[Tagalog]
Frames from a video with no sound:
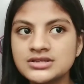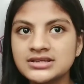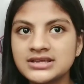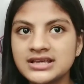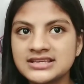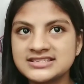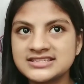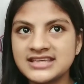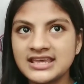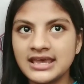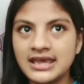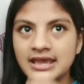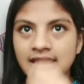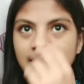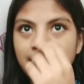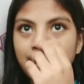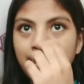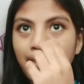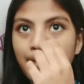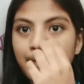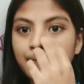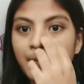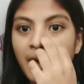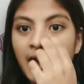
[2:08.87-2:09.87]
Kasi,
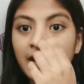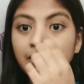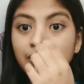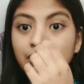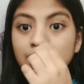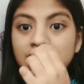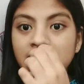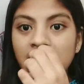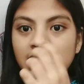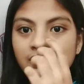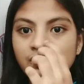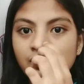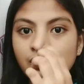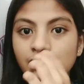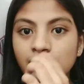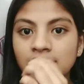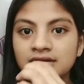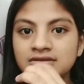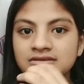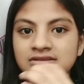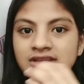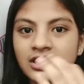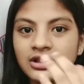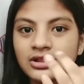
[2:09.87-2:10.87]
mayroon
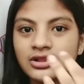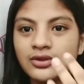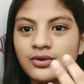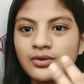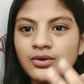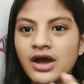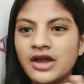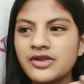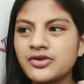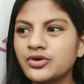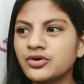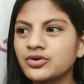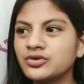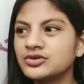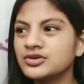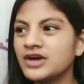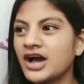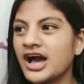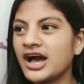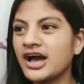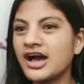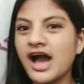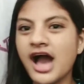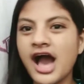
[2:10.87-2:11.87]
tayong tatlong, ano,
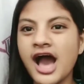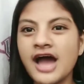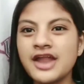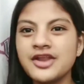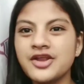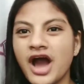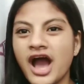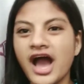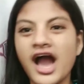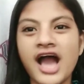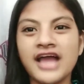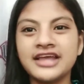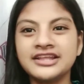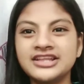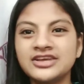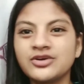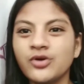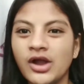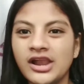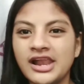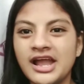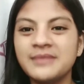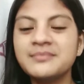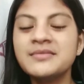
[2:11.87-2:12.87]
ano, ay, hindi
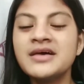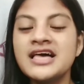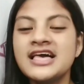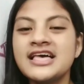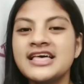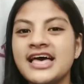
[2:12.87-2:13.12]
ko alam.